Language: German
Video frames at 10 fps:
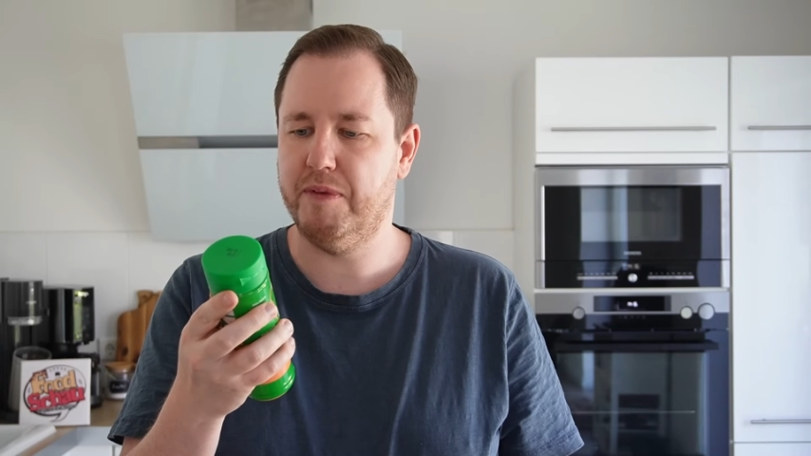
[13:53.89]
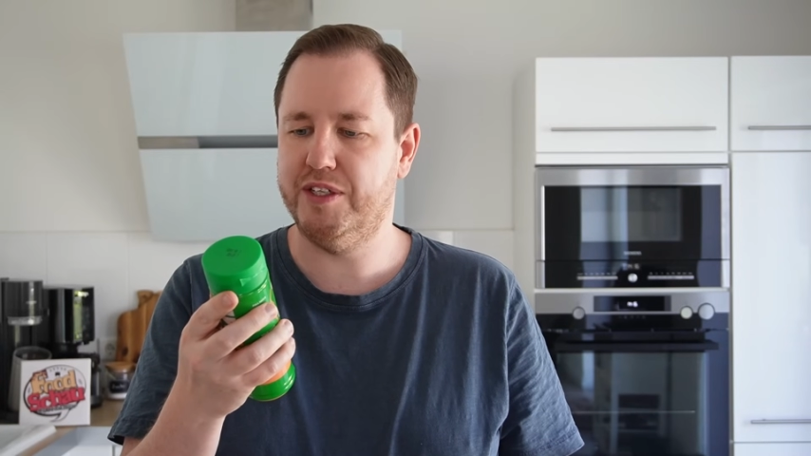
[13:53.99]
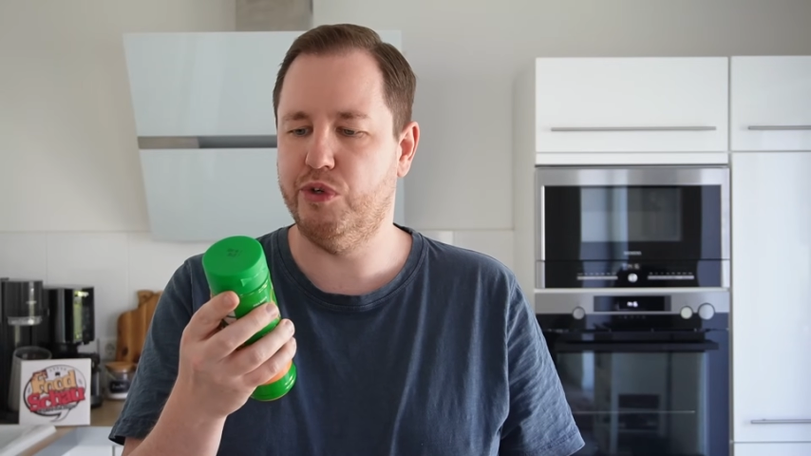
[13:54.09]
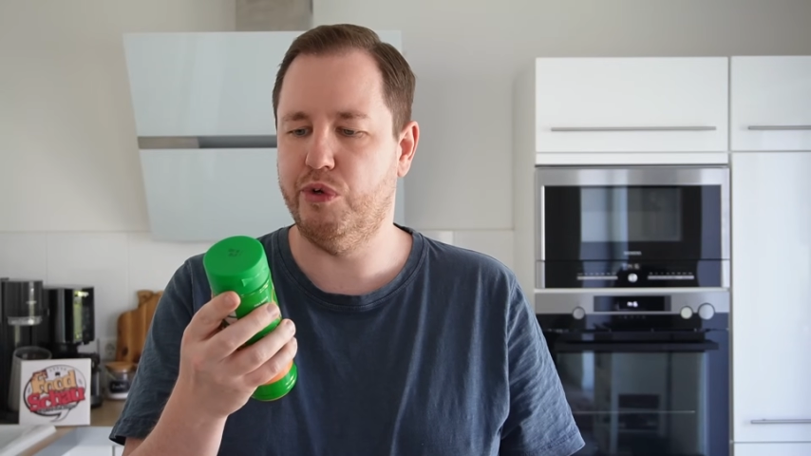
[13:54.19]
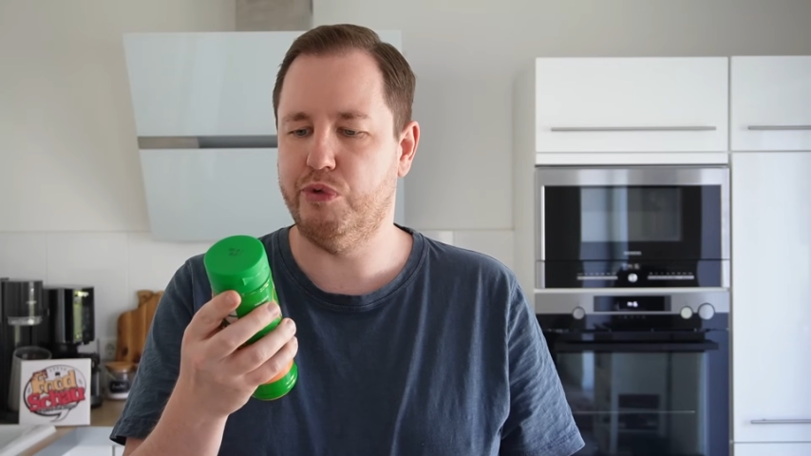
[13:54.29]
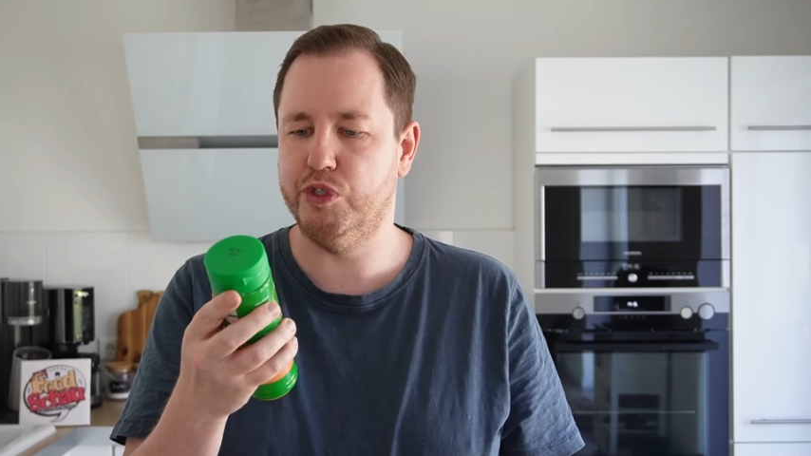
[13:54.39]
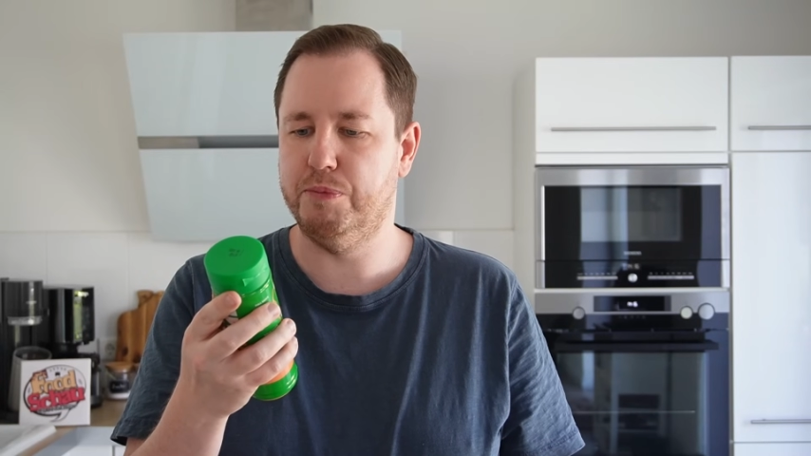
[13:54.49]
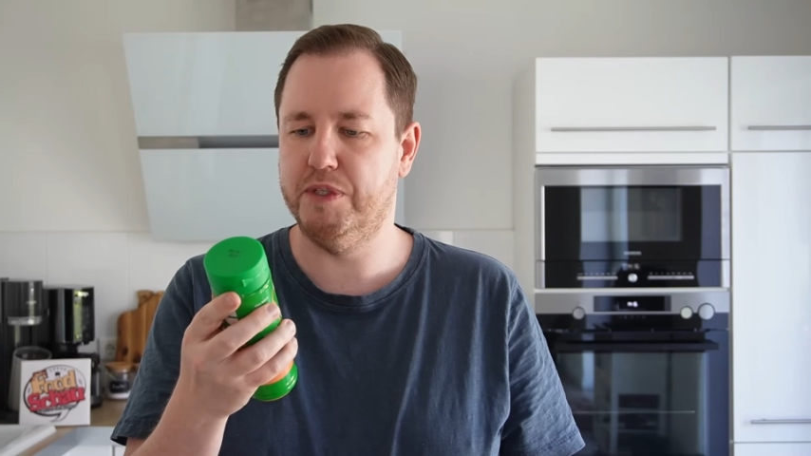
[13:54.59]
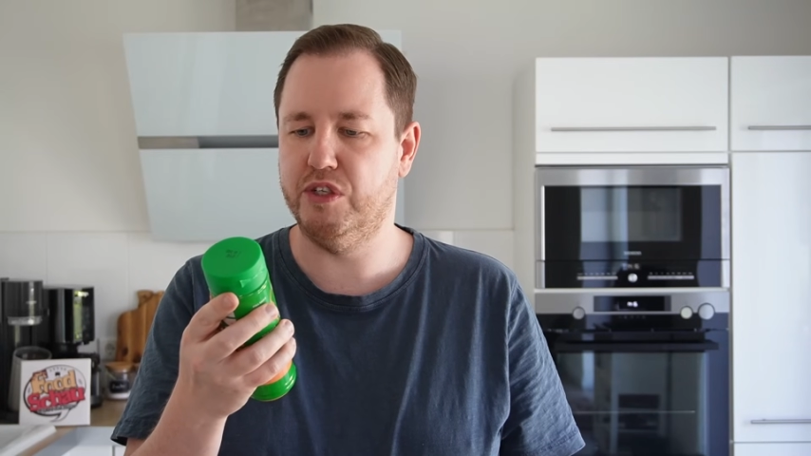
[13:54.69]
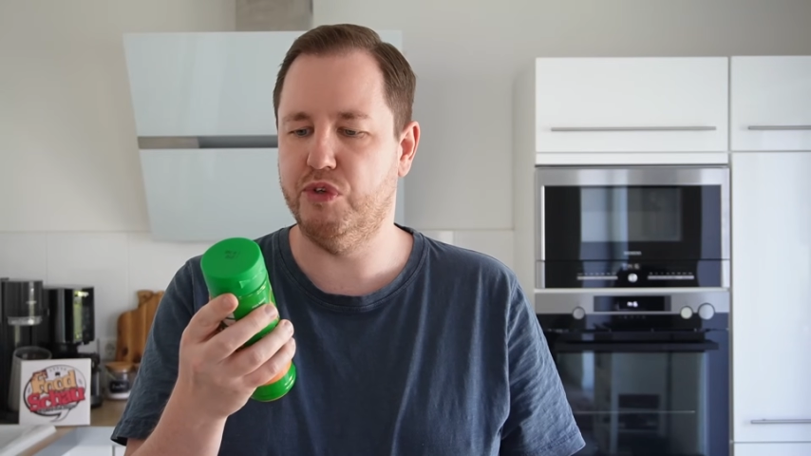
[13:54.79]
Das
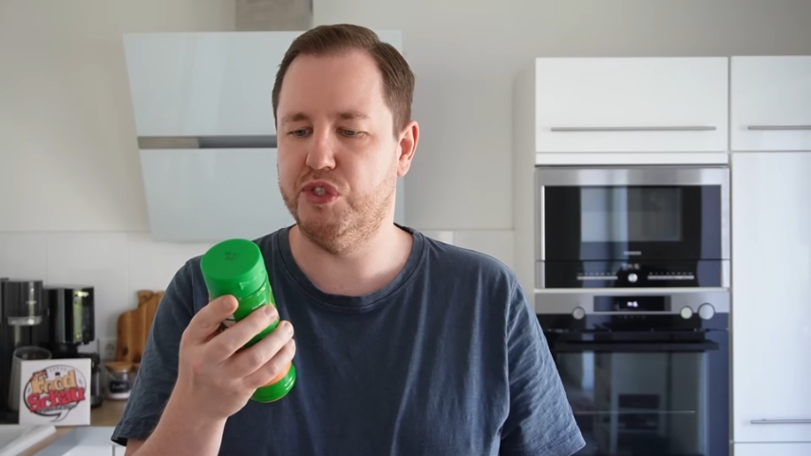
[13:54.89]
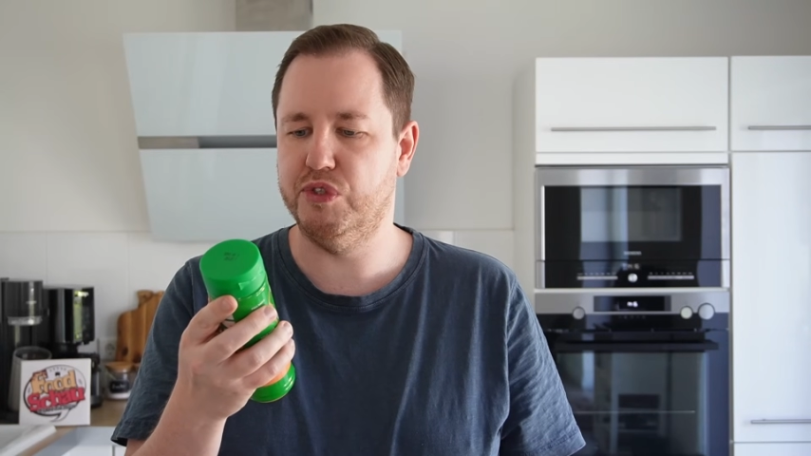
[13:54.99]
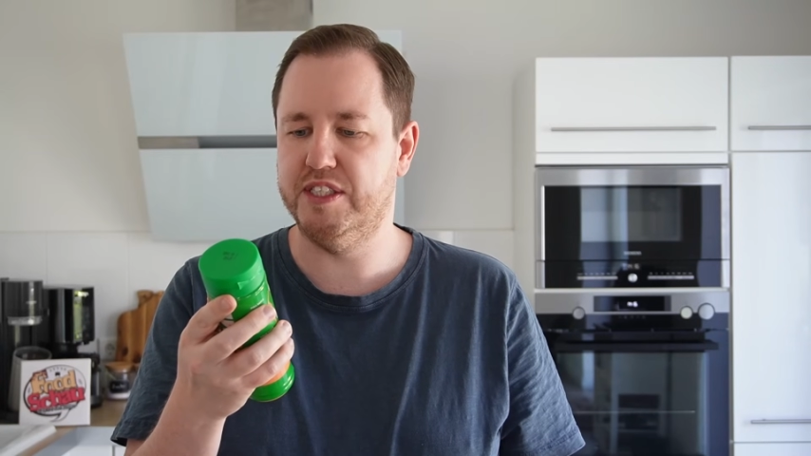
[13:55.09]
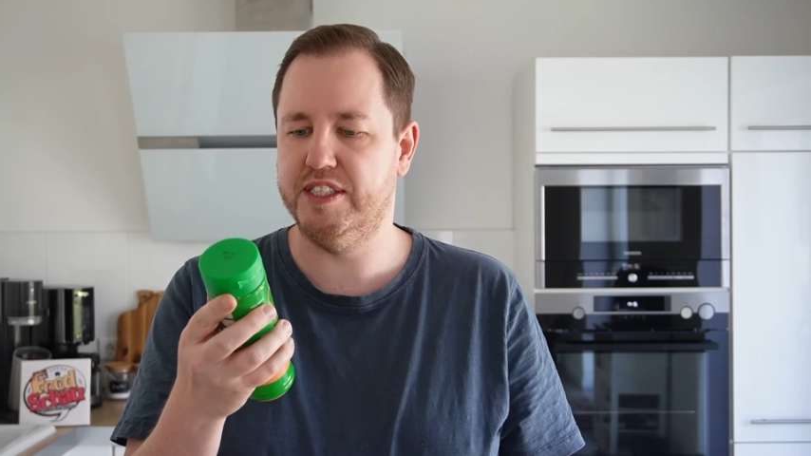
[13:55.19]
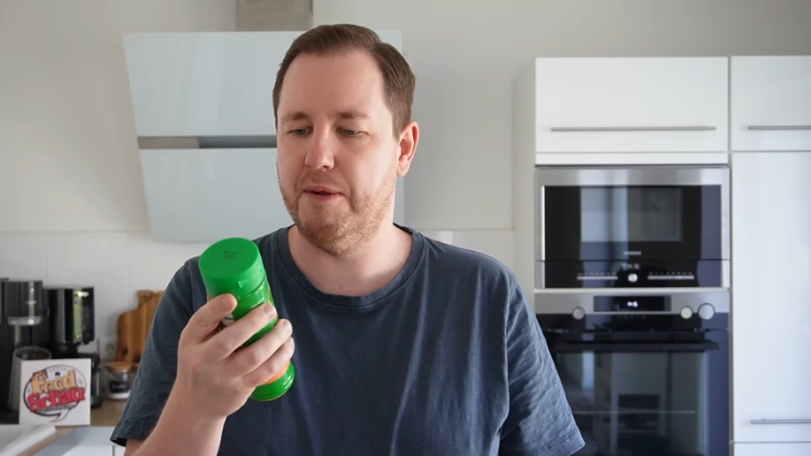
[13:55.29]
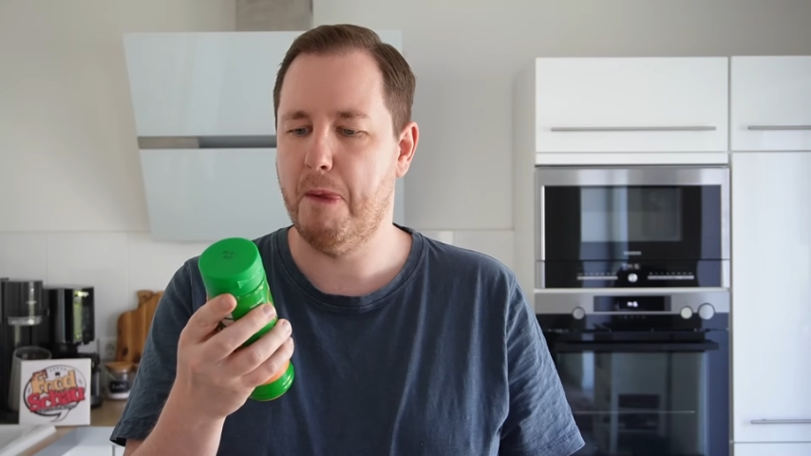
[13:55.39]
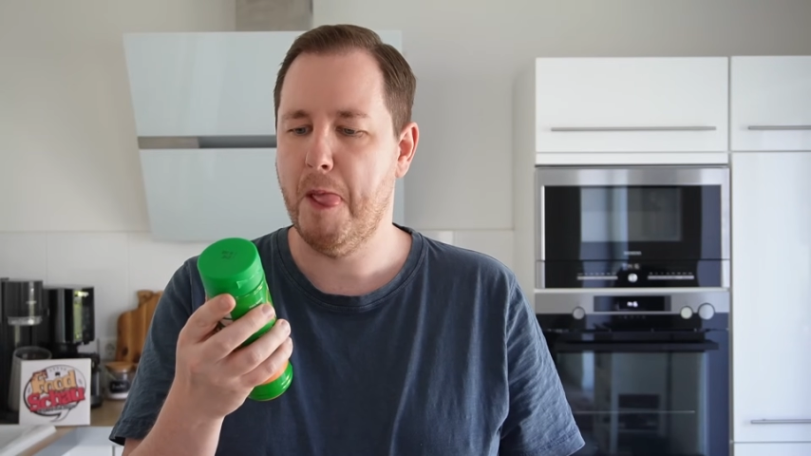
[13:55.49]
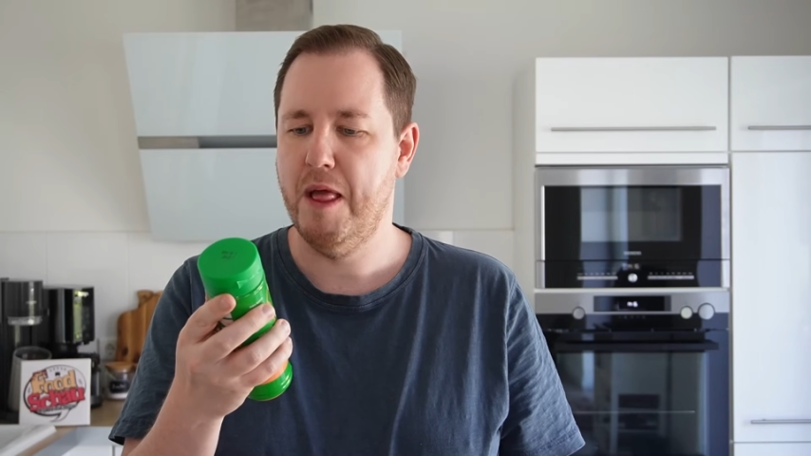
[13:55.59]
Säuerungsmittel könnte es sein.